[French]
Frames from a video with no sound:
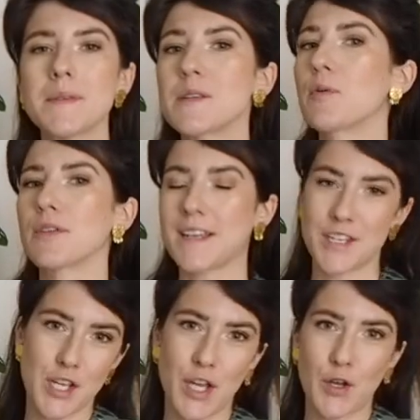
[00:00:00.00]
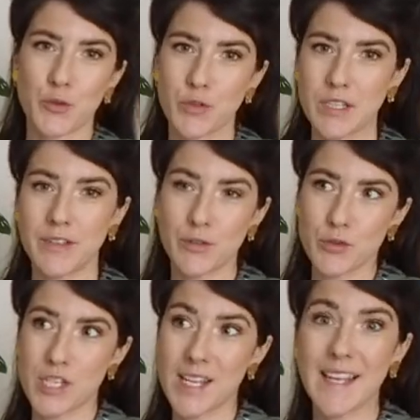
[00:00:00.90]
petite plantagère euh, donc, qui vient
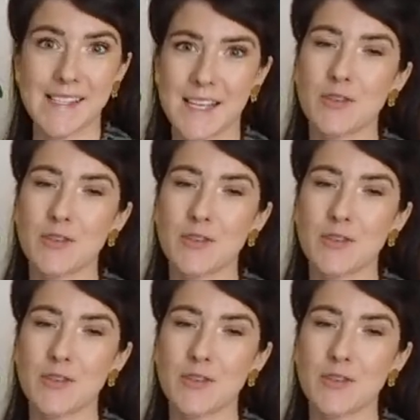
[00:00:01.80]
de chez Casa,